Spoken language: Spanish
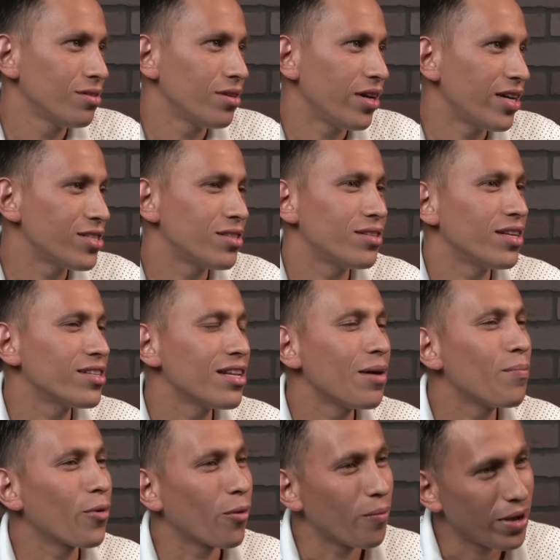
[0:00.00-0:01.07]
es, la
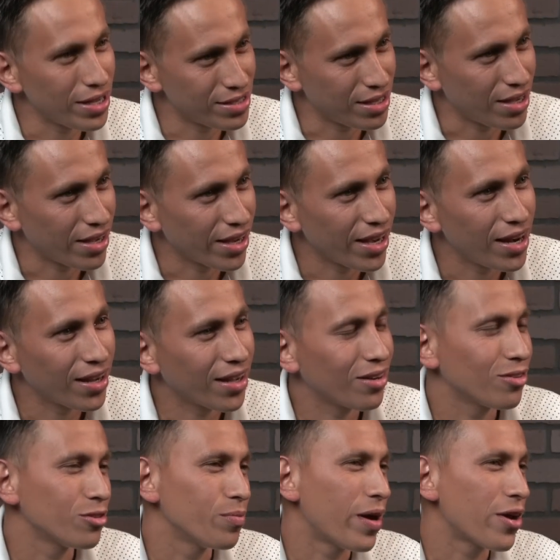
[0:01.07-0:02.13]
promesa, es el que
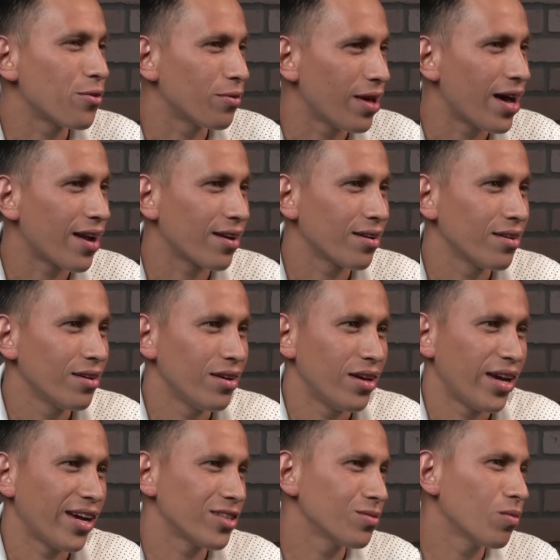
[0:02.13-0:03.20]
nos va a ayudar
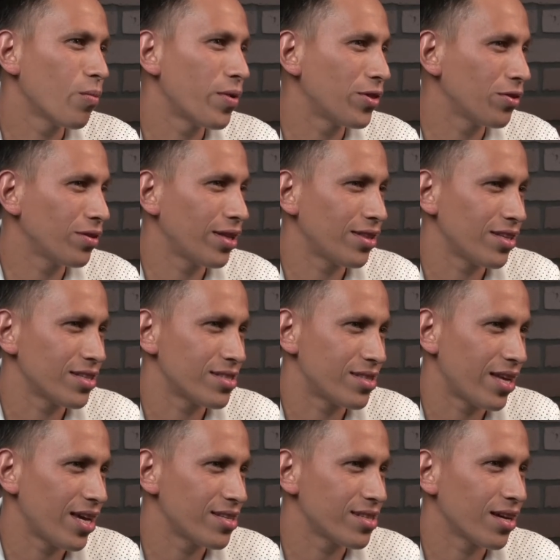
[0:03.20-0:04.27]
en esos momentos de
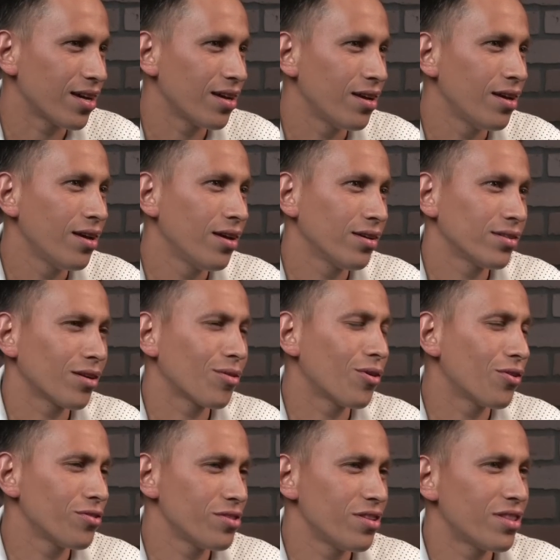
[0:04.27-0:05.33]
tristeza, que
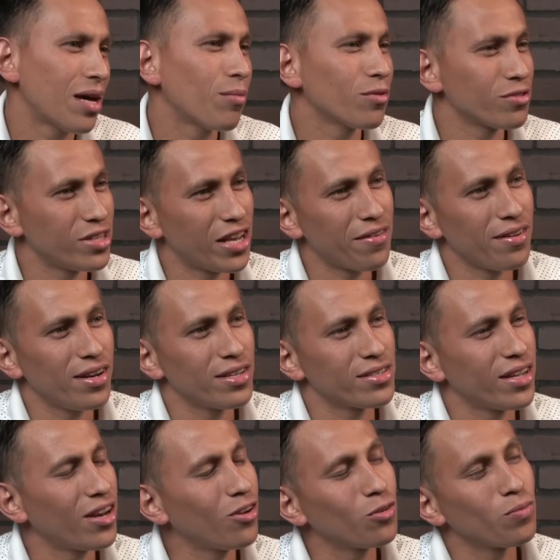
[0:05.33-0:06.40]
cuando nos sintamos débiles,
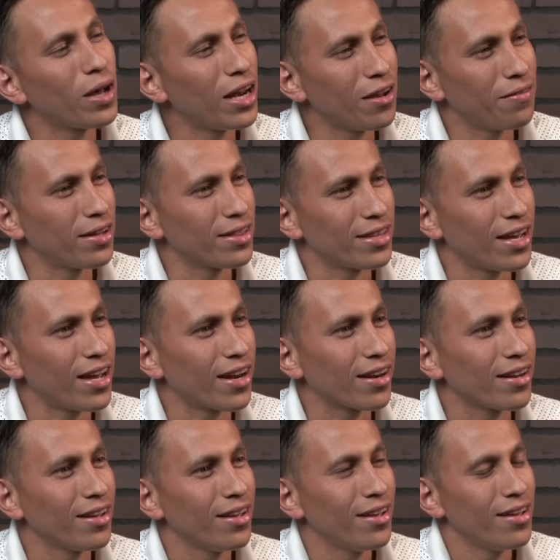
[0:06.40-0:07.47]
Él nos va a levantar,
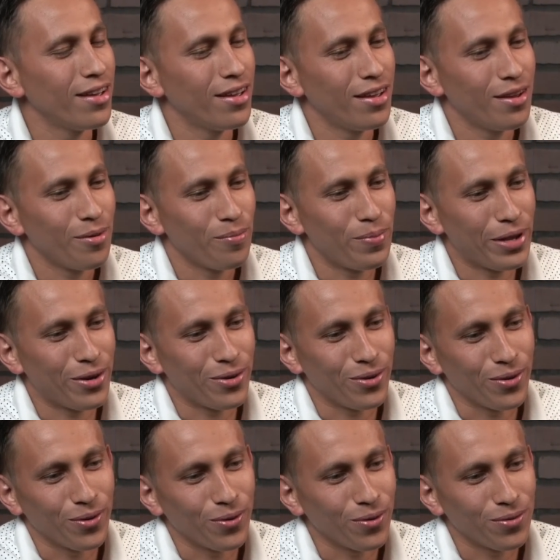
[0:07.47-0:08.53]

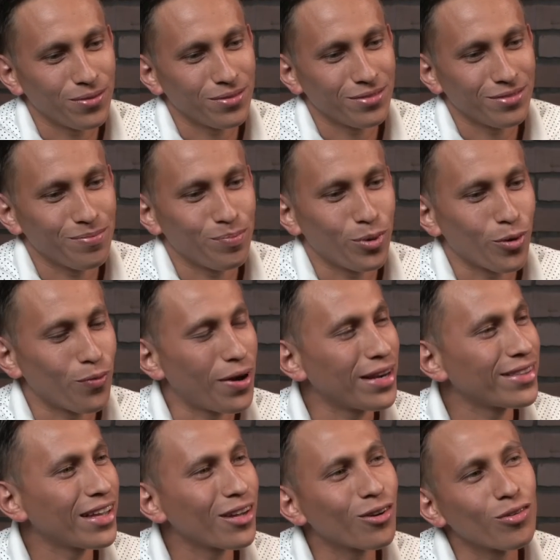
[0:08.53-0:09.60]
pero por
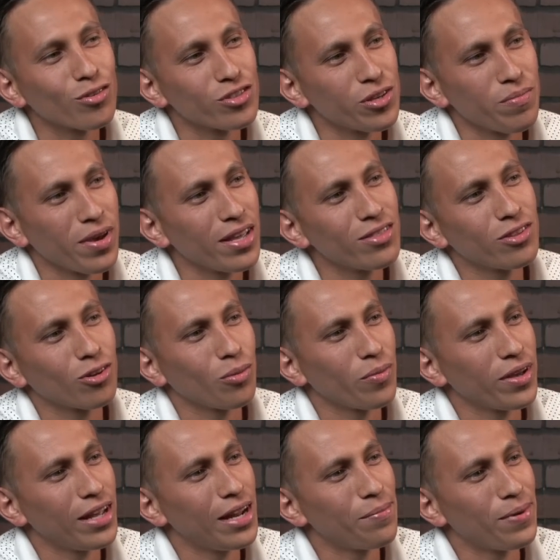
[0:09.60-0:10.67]
falta de conocimiento, como
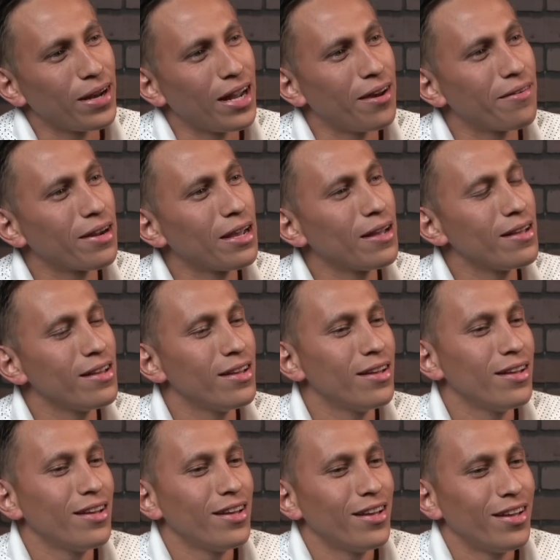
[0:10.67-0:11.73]
dice la palabra,
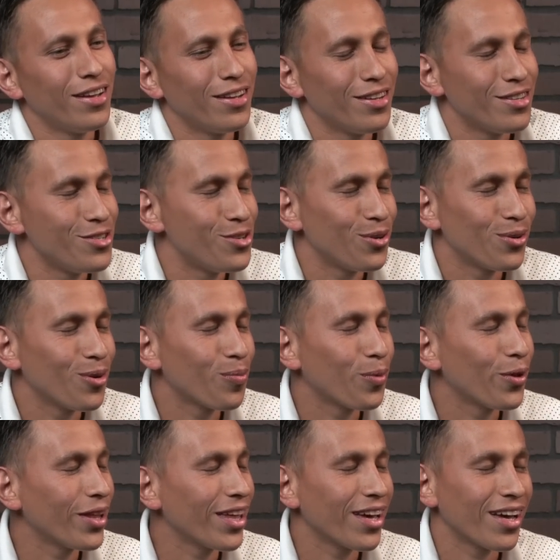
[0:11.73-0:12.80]
yo no
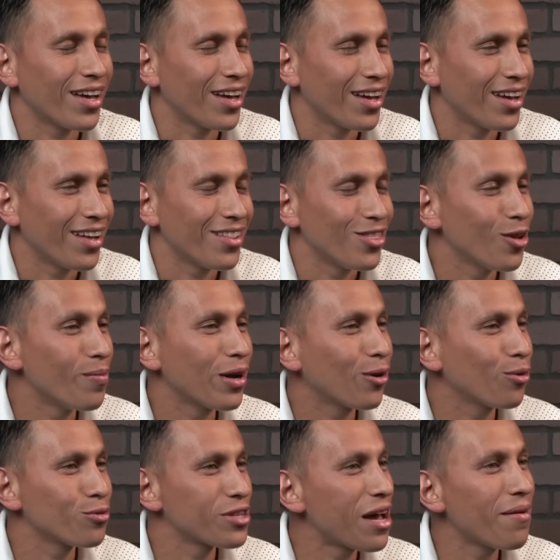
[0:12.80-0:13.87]
podía, no me
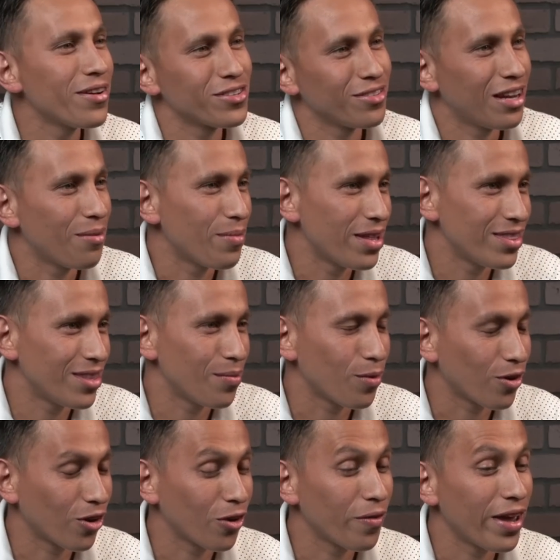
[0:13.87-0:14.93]
cruzaba eso en la mente
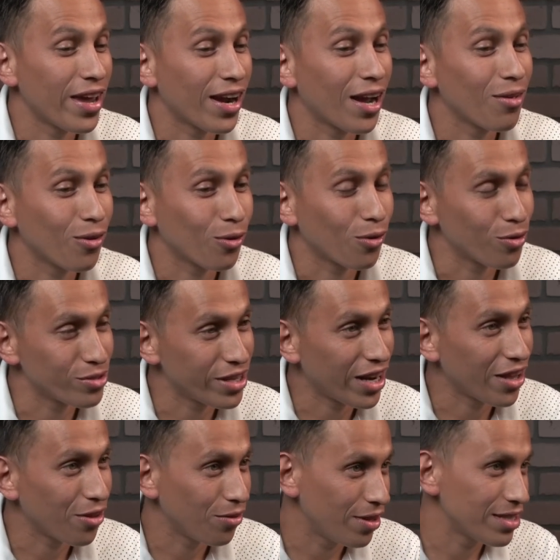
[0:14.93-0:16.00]
porque no había llegado a conocer a
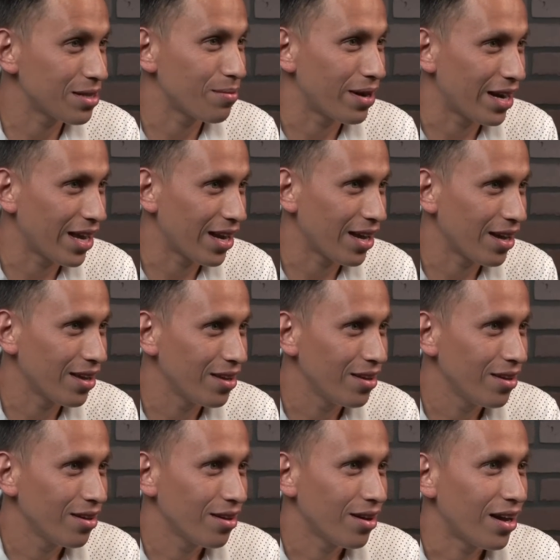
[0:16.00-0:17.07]
Dios de esa manera.
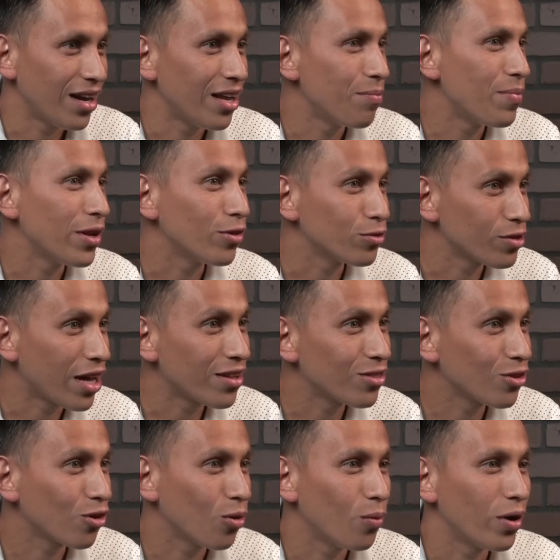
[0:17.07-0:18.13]
Al Espíritu
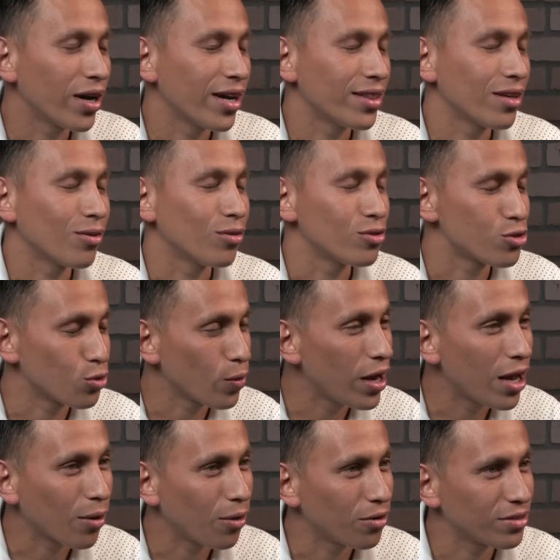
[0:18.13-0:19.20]
Santo como el que te
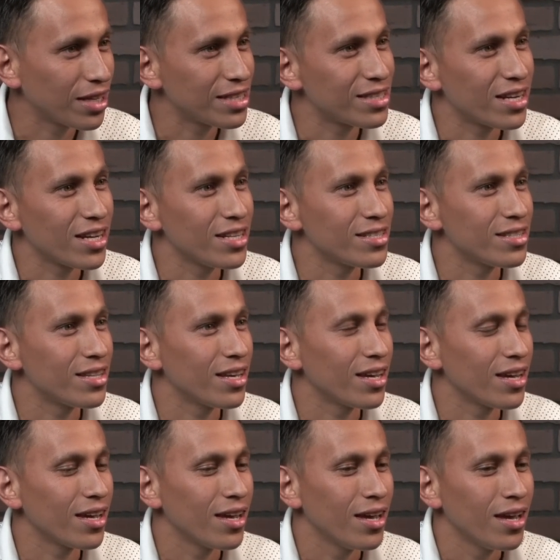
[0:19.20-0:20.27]
consuela cuando estás
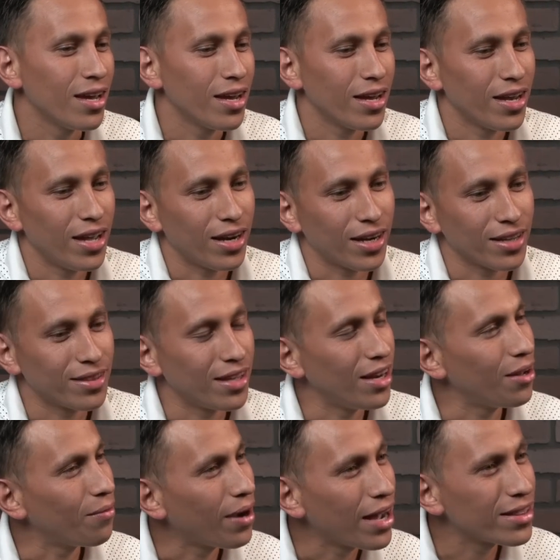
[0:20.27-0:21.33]
triste, el que te
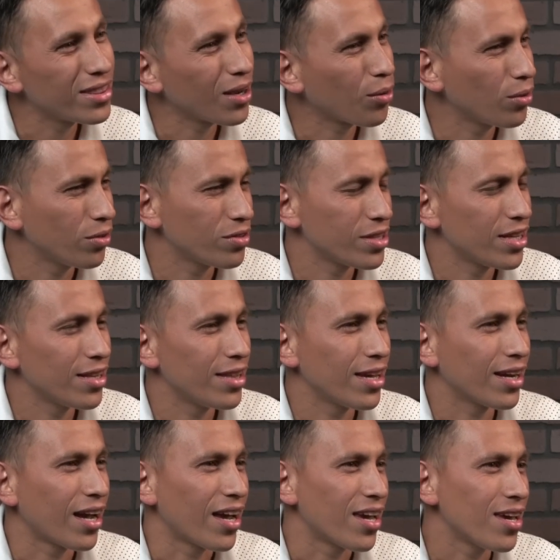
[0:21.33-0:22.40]
levanta cuando te sientes
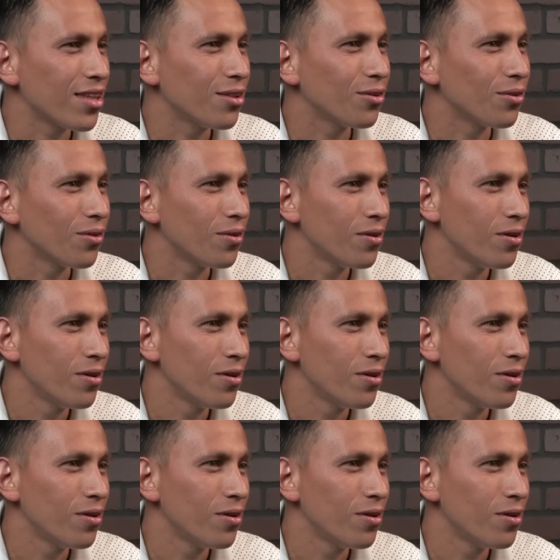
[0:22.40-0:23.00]
decaído.